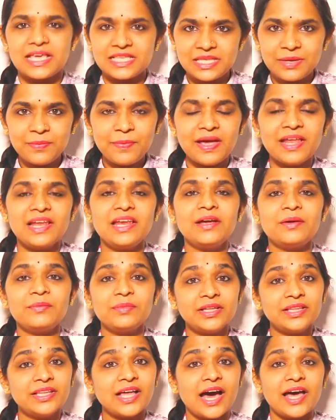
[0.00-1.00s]
इससे पहले
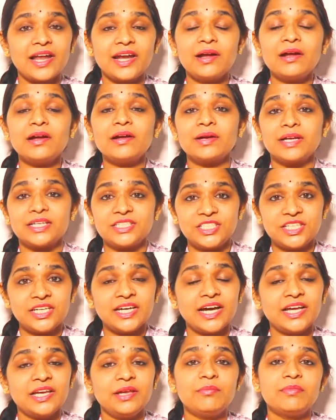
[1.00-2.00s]
हमने धारा कच्ची
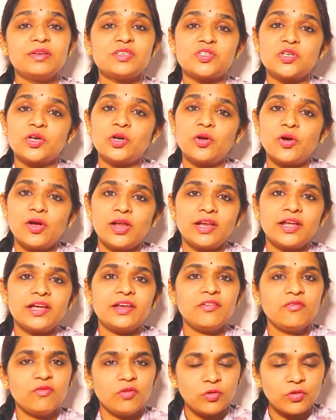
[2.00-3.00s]
घानी मस्टर्ड ऑयल का
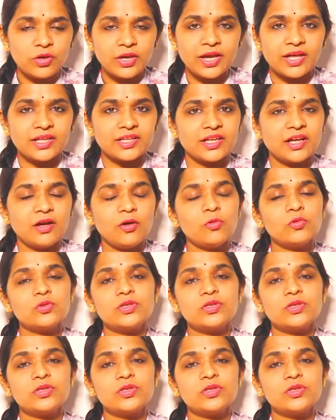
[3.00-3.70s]
रिव्यू किया था